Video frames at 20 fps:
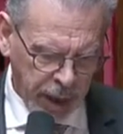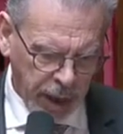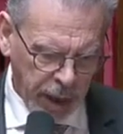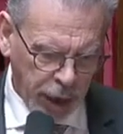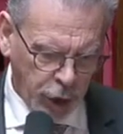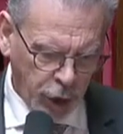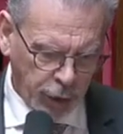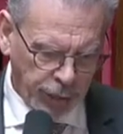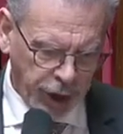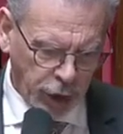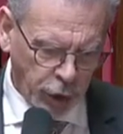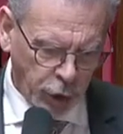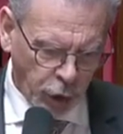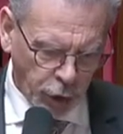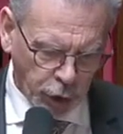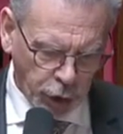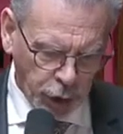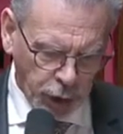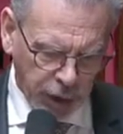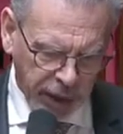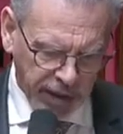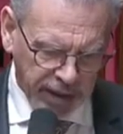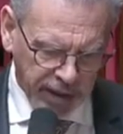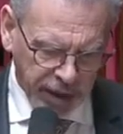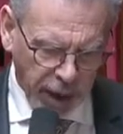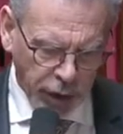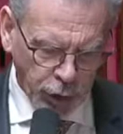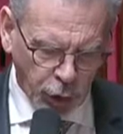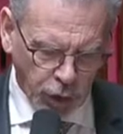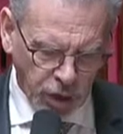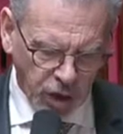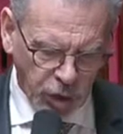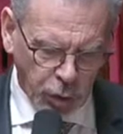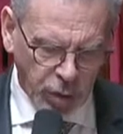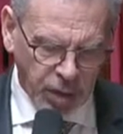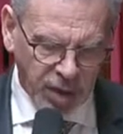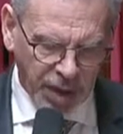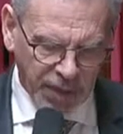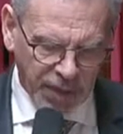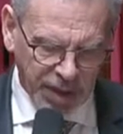Il convient donc de le restreindre de
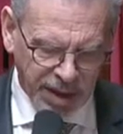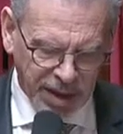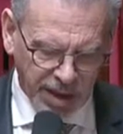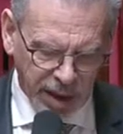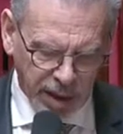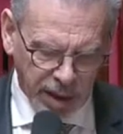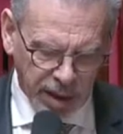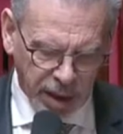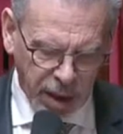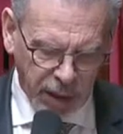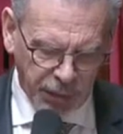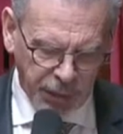18 à 25 ans